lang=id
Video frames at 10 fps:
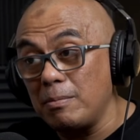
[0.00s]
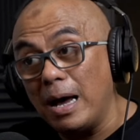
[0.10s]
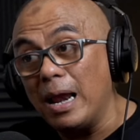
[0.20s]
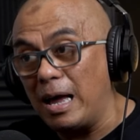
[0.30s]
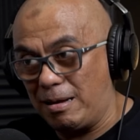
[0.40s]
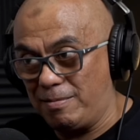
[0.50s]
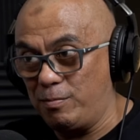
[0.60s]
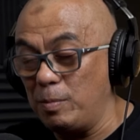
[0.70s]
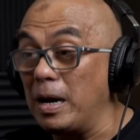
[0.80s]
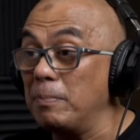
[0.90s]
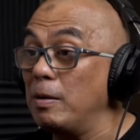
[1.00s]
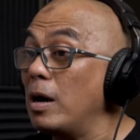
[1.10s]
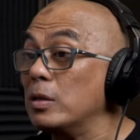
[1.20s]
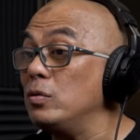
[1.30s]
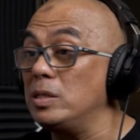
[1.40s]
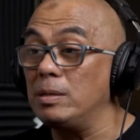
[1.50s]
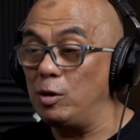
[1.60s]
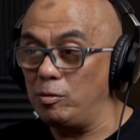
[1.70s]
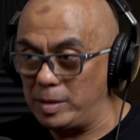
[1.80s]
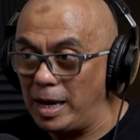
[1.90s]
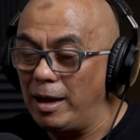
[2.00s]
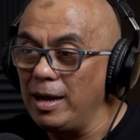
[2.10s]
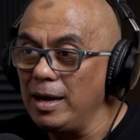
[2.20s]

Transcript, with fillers: Malang beberapa waktu sebelumnya.